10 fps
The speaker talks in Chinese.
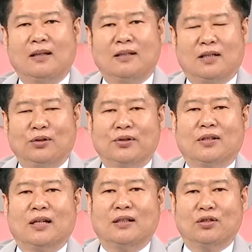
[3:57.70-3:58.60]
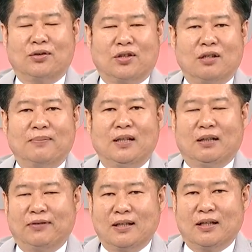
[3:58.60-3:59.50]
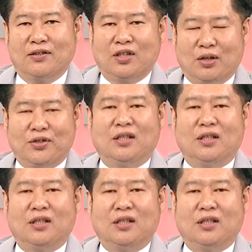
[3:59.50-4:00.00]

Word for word: 你操作上就势必要非常小